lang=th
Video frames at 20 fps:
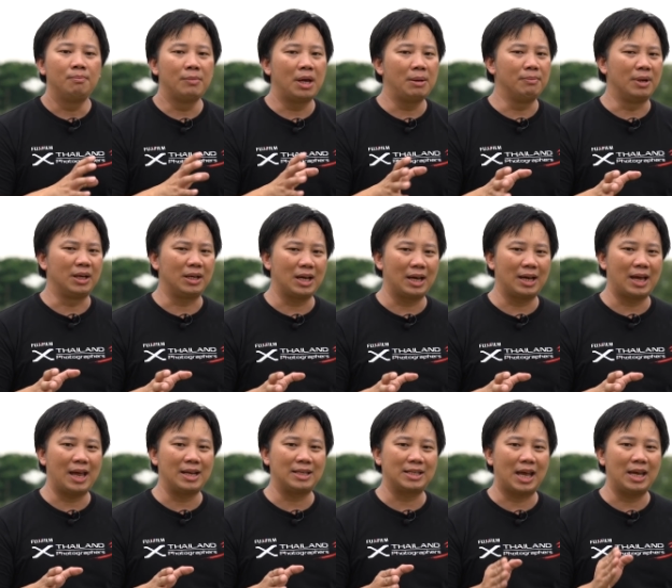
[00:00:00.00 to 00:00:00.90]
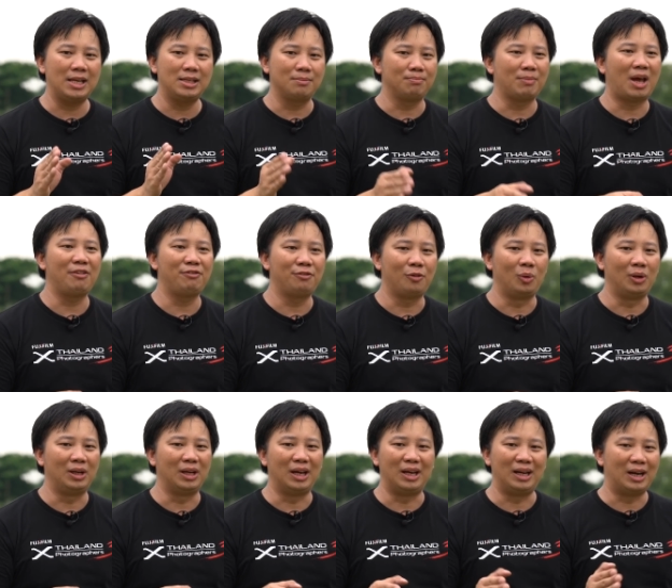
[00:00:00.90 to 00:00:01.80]
มันเหมือนกับการใช้สมาร์ทโฟน
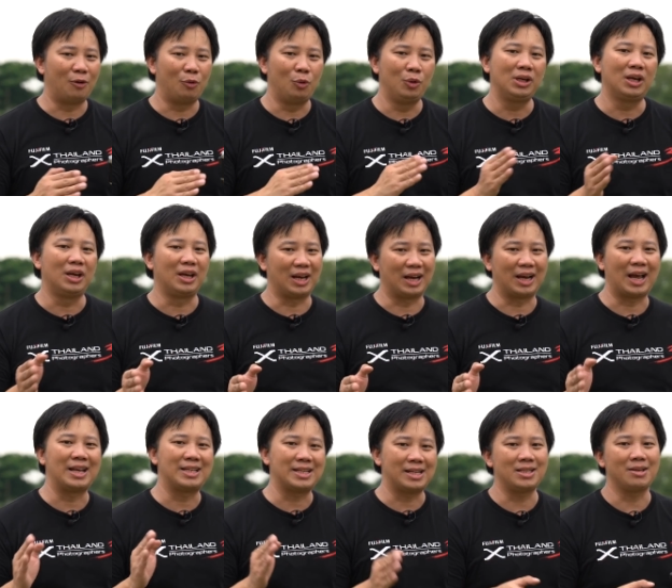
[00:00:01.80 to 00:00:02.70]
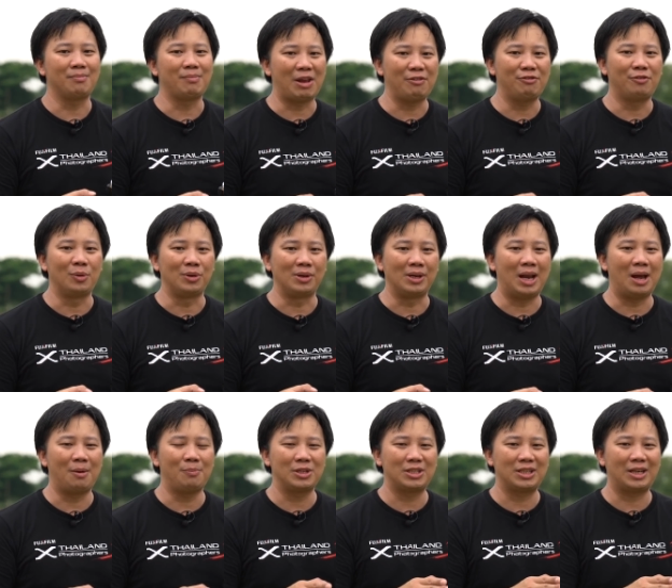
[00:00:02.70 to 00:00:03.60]
เลย เราคุ้นเคยกับการใช้สมาร์ทโฟน อยู่
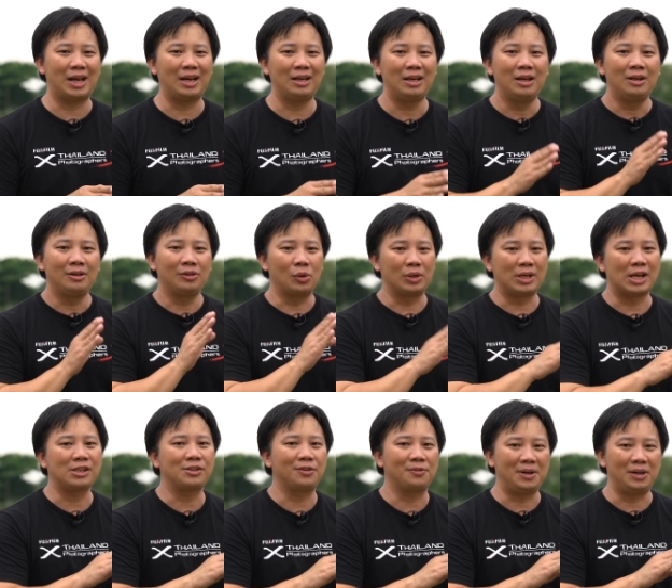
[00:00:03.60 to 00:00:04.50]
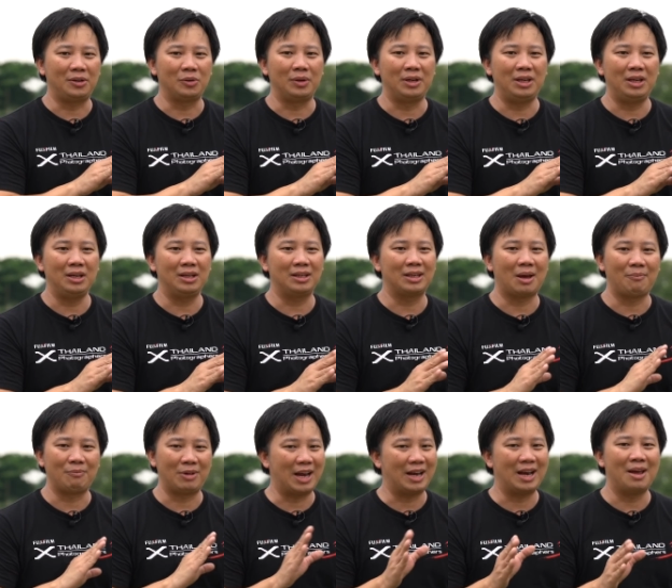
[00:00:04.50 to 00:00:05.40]
แล้ว เพราะฉะนั้นตัวทัชสกรีนตัวนี้
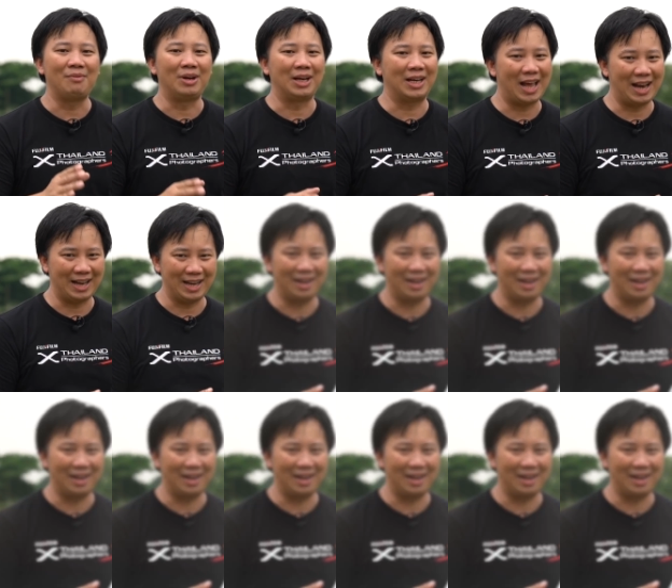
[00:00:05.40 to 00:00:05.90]
ทำงานได้เหมือนกัน